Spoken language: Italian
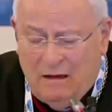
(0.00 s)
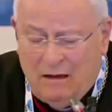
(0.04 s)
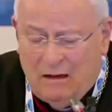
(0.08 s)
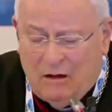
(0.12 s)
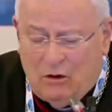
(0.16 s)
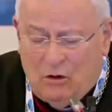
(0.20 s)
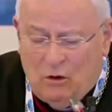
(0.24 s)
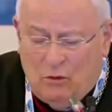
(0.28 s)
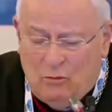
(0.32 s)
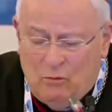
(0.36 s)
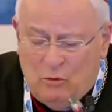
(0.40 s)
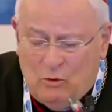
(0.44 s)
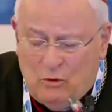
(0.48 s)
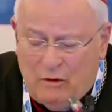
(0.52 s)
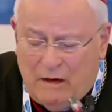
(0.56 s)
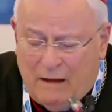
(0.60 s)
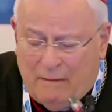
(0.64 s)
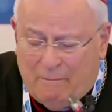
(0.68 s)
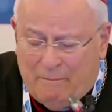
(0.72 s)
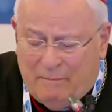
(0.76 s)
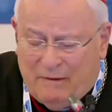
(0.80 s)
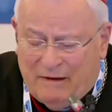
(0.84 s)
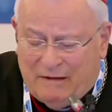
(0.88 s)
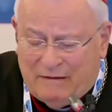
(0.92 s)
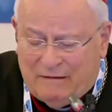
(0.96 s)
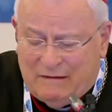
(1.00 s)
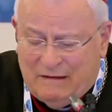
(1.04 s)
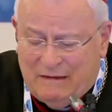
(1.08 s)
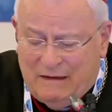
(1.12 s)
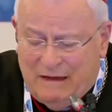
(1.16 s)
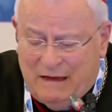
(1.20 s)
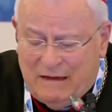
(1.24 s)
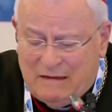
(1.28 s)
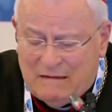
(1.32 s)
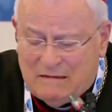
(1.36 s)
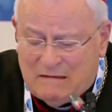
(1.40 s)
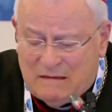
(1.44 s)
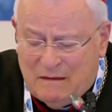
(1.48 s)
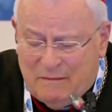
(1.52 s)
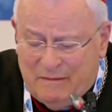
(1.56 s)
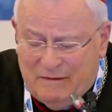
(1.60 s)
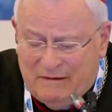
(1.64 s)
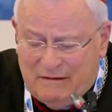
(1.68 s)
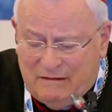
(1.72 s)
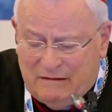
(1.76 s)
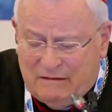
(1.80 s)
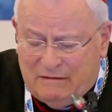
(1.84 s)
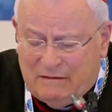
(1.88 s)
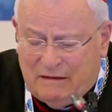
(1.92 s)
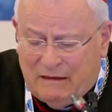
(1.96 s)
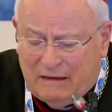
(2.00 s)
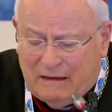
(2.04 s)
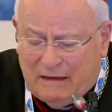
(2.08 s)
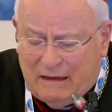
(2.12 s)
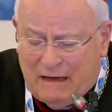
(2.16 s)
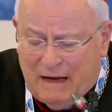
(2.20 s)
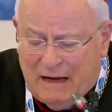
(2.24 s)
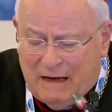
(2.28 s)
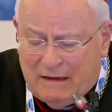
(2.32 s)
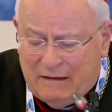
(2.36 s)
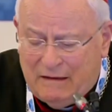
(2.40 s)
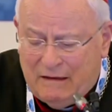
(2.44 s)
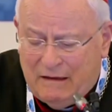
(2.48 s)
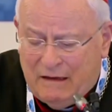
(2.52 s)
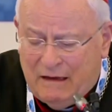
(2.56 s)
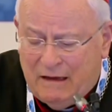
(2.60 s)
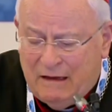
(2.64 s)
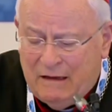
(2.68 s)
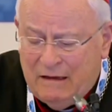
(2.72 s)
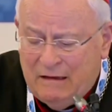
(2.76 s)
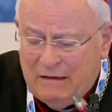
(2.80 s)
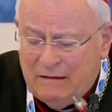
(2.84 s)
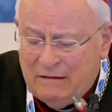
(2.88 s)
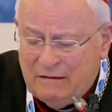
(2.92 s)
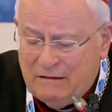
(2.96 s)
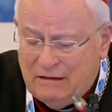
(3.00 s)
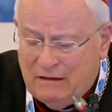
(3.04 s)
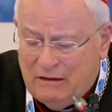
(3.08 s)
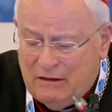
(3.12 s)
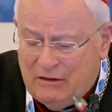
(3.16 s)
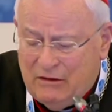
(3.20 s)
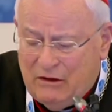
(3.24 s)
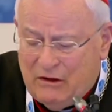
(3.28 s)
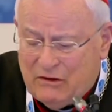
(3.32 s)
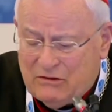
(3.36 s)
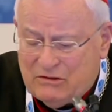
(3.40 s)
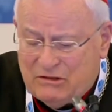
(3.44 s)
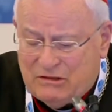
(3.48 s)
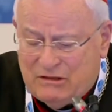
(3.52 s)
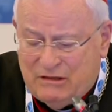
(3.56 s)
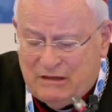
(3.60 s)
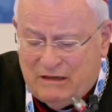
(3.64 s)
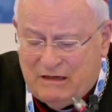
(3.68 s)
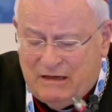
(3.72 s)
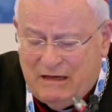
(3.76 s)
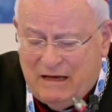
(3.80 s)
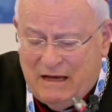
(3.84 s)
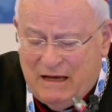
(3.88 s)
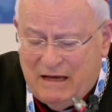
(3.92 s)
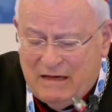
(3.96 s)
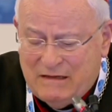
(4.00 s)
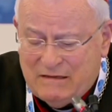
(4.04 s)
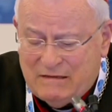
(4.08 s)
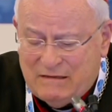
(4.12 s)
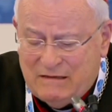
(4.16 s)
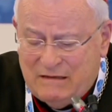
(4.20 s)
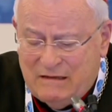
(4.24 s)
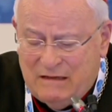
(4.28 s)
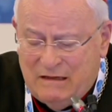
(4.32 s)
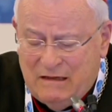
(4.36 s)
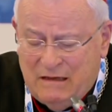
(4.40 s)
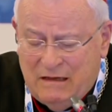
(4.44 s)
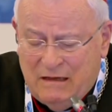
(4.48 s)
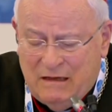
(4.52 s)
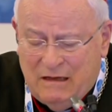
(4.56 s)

La comune appartenenza mediterranea delle nostre chiese,